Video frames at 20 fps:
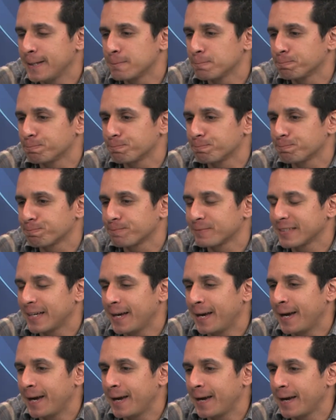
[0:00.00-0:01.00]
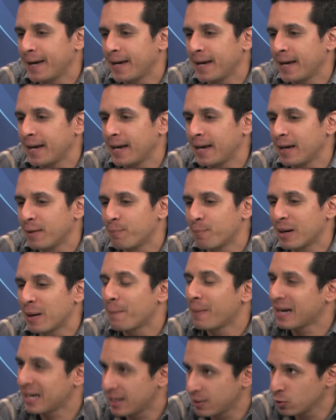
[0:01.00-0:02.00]
mm, eh,
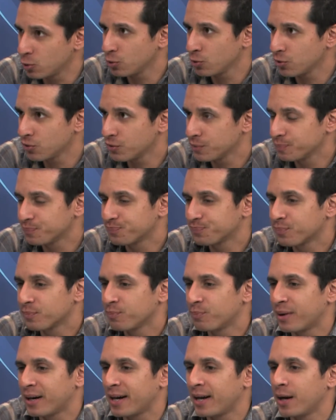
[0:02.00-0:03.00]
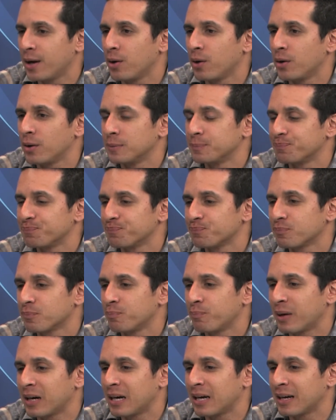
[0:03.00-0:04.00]
preparándonos para
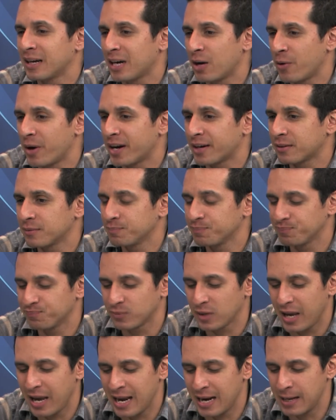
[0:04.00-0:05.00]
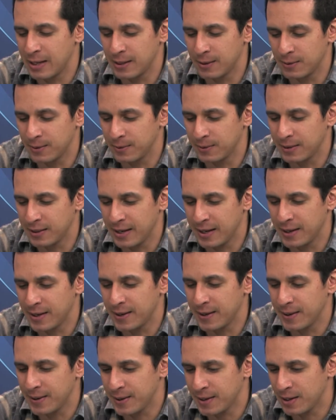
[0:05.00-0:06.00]
para grabar el,
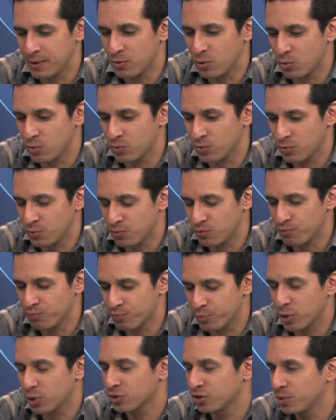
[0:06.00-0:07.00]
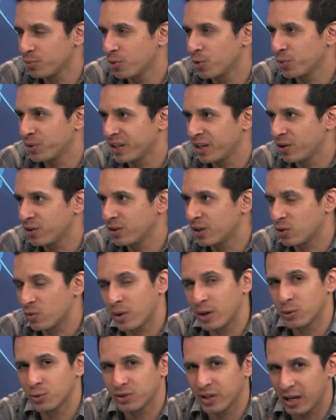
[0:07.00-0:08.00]
eh, un, próximo video en el
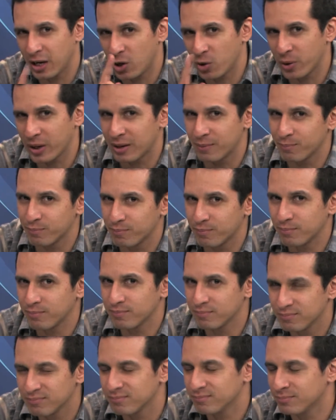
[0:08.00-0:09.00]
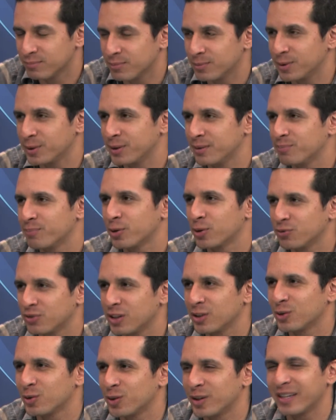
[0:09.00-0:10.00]
cual ustedes lo verán muy
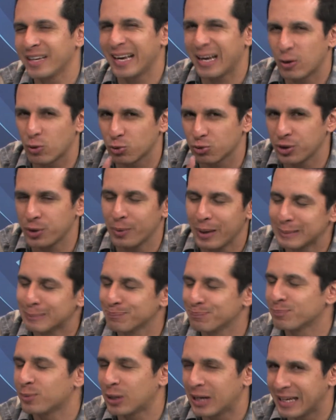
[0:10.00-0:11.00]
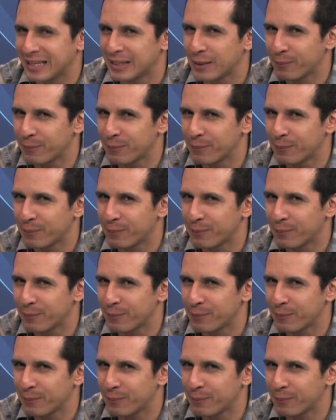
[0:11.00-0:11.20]
prontito en exclusiva. Por ah,